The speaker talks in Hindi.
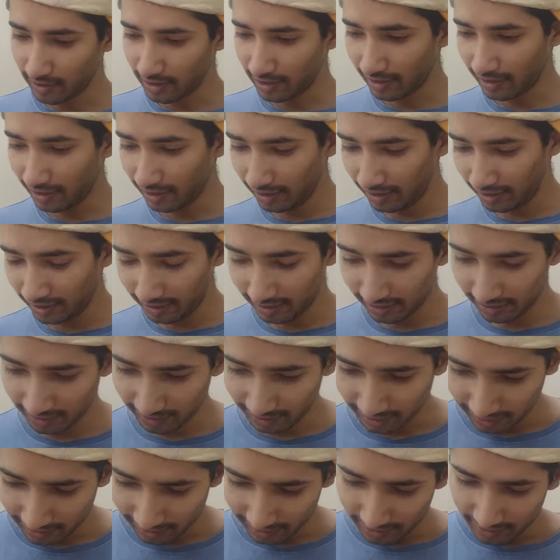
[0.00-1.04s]
भाई
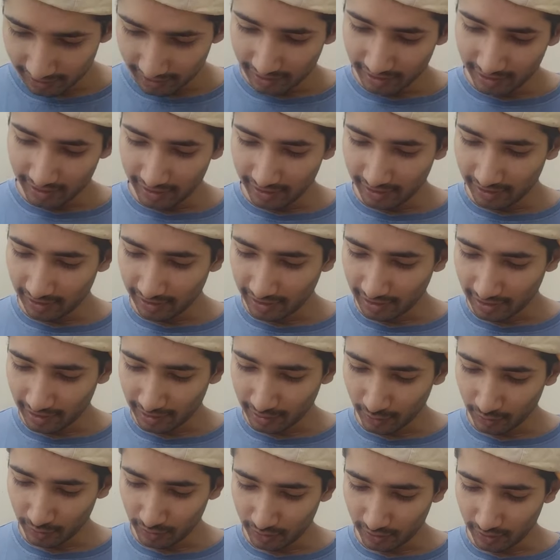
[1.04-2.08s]

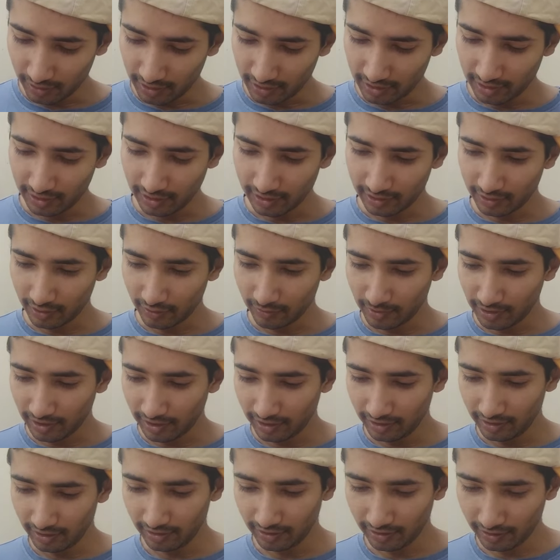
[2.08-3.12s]
लगाता हूँ कॉल लगाता हूँ
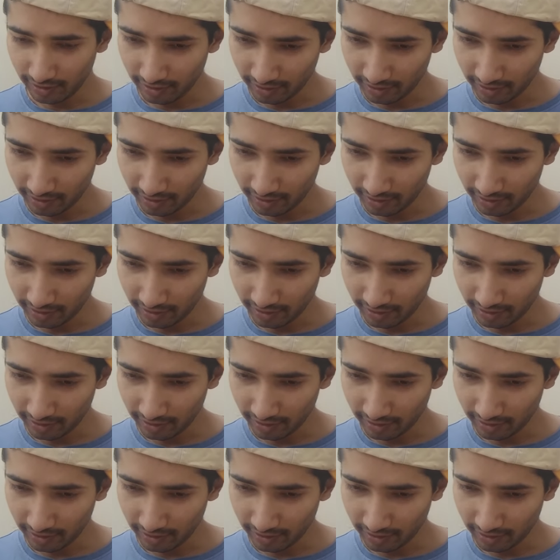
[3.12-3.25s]
भाई